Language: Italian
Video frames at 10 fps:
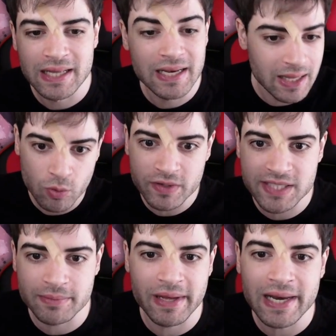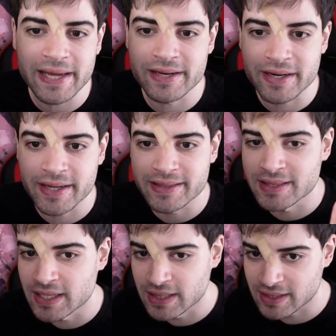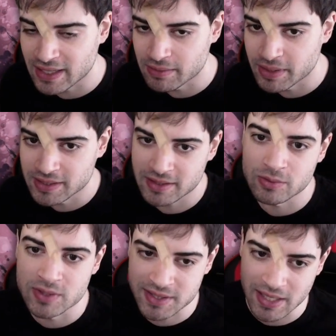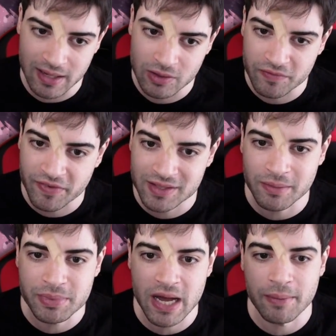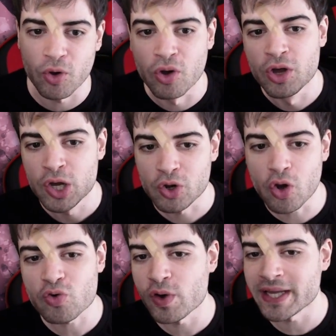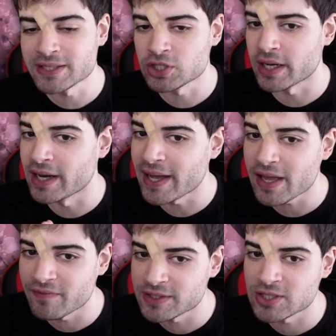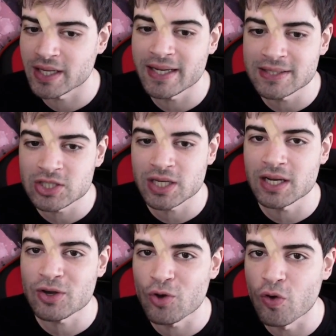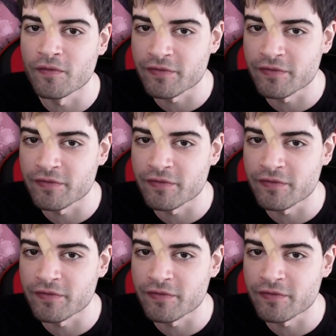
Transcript: la nuovissima LR del Tanabata di quest'anno Infatti abbiamo Goku Angel e Vegeta Angel con